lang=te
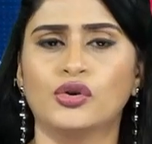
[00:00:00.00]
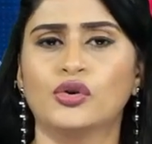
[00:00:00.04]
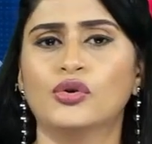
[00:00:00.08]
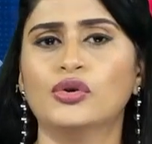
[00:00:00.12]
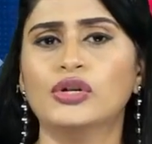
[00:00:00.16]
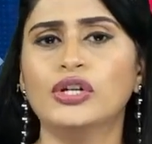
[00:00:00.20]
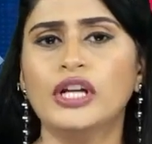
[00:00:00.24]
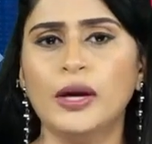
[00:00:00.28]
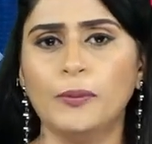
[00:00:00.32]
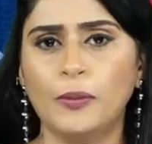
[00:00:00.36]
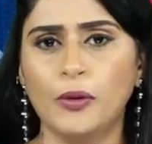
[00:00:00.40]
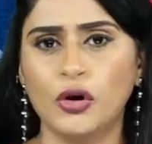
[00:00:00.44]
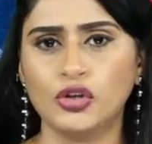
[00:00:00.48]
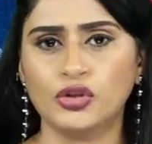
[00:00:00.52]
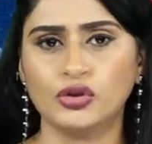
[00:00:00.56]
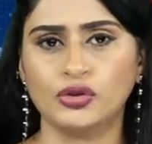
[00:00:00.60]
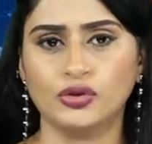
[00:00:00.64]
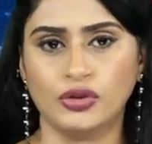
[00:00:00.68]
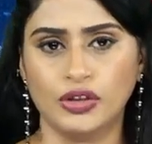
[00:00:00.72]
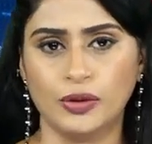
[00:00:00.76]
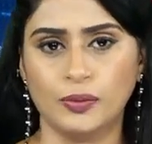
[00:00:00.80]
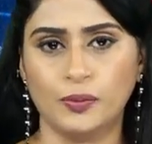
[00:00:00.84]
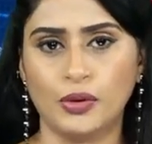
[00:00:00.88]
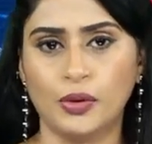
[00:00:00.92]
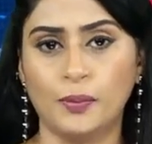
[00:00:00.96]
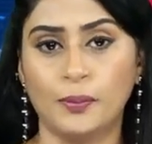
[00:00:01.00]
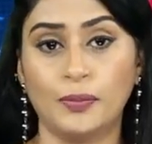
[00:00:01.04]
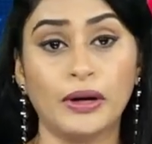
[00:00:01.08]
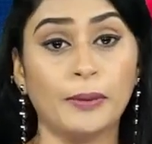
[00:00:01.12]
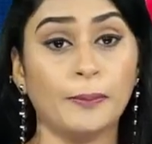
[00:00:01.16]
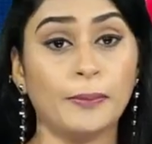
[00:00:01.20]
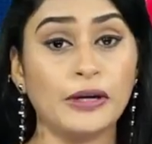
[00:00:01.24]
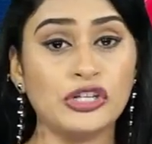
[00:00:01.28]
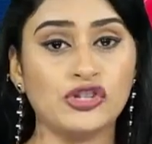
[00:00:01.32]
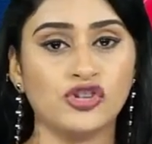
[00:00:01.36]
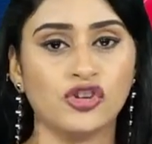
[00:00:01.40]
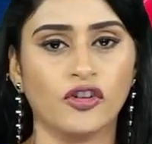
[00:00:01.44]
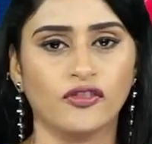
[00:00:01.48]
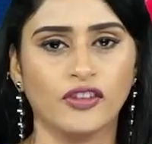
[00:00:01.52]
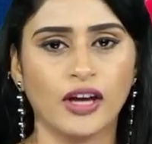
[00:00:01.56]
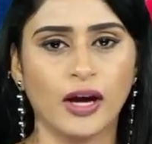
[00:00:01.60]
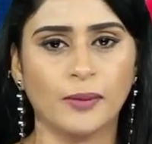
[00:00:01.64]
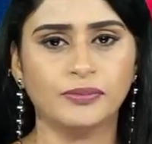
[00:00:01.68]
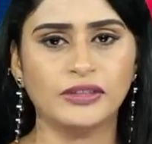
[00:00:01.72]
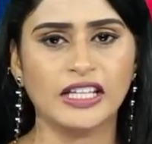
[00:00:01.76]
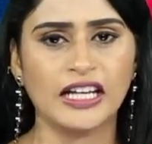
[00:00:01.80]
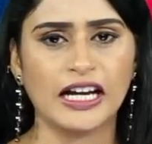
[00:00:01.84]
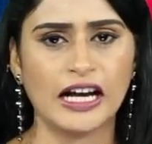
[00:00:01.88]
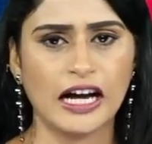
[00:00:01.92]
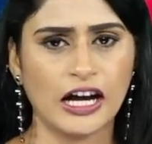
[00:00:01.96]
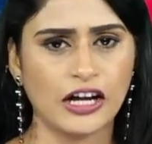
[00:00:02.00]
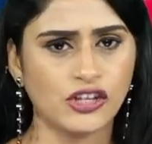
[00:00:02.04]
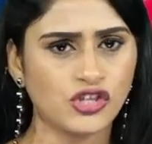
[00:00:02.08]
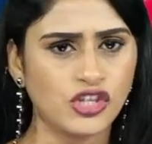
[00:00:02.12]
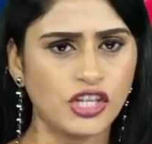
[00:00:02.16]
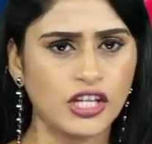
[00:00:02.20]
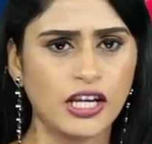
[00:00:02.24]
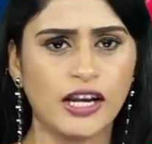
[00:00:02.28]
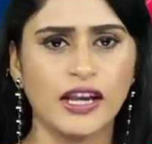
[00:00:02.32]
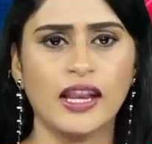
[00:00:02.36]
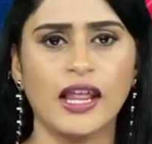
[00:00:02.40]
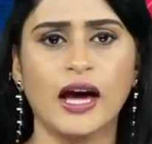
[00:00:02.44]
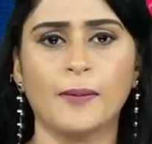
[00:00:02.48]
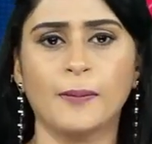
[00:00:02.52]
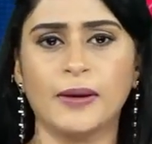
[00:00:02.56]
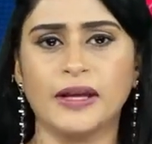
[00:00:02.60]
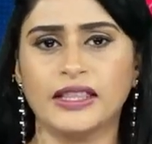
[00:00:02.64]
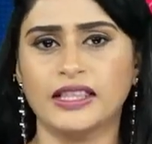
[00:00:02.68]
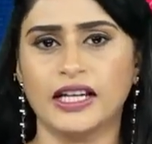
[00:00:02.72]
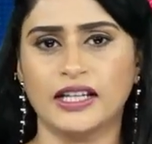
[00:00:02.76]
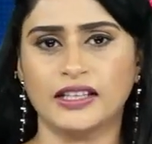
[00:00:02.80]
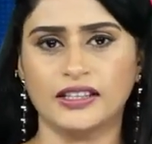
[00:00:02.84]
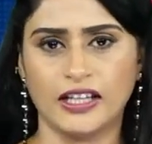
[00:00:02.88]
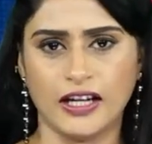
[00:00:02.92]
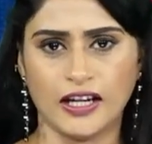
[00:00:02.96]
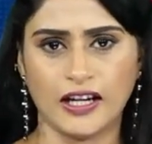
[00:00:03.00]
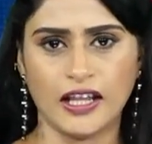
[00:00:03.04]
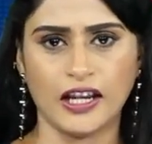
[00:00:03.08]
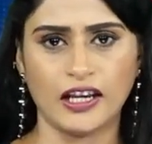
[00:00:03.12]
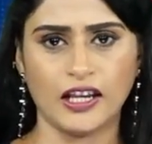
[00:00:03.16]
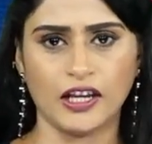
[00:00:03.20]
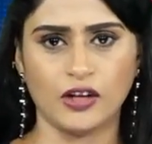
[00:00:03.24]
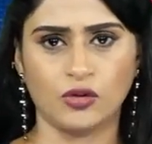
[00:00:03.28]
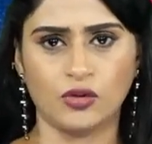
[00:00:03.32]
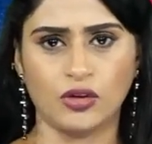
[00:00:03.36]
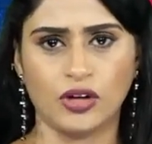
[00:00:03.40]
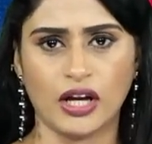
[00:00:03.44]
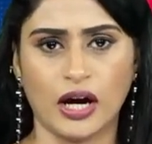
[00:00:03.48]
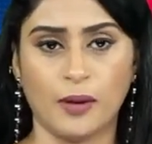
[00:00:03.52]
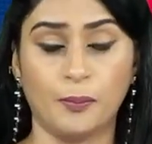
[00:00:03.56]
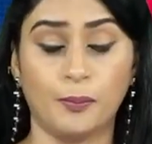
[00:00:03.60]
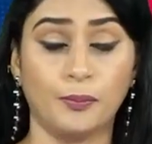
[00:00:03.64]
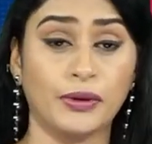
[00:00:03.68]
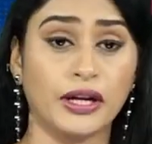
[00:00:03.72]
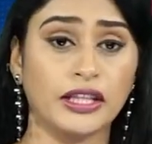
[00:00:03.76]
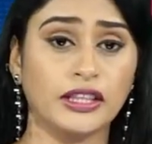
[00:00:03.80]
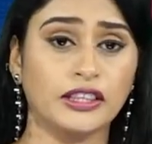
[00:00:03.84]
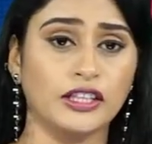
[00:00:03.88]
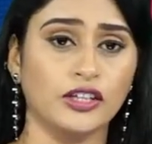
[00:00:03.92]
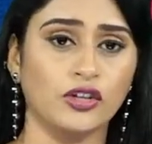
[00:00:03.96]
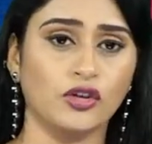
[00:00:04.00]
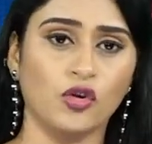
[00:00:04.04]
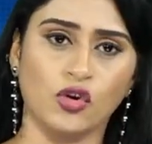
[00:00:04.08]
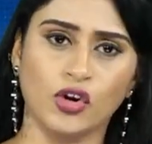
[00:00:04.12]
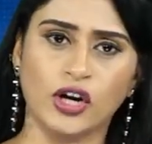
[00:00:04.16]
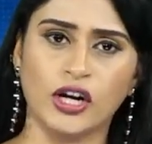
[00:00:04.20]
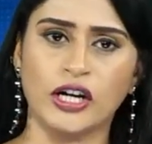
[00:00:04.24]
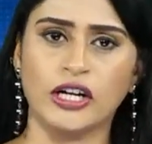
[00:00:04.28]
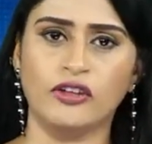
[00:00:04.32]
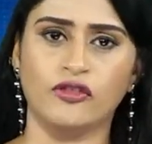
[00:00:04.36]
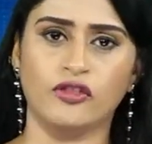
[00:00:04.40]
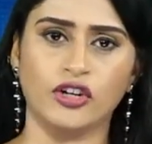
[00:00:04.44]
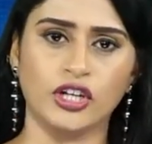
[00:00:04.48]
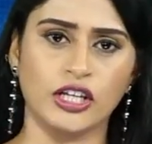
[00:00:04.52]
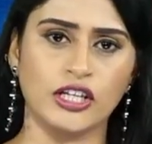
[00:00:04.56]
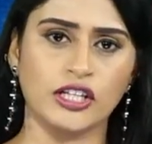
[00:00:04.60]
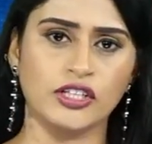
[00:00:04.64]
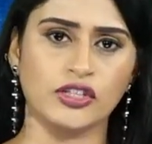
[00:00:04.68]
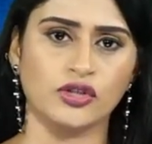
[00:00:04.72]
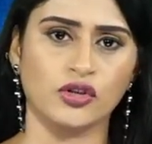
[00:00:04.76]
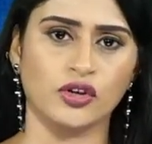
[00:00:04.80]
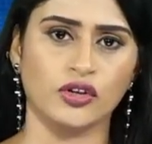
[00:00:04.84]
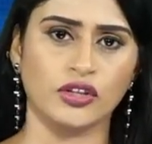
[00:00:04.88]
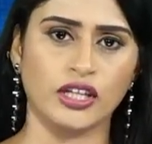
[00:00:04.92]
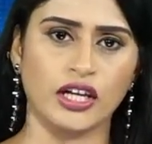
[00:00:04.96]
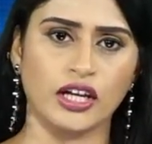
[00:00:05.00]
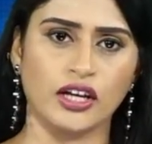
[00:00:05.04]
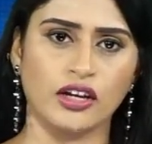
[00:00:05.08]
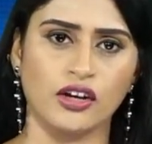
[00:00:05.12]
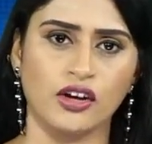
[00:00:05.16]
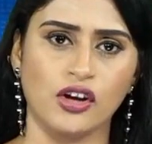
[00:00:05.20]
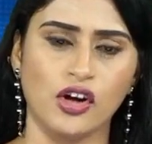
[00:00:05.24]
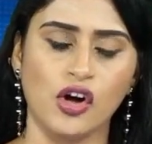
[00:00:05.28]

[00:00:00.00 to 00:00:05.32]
గుండెపోటు ఇప్పుడు ప్రపంచవ్యాప్తంగా చిన్న పెద్ద తేడా లేకుండా ప్రతి ఒక్కరిని వణికిస్తోంది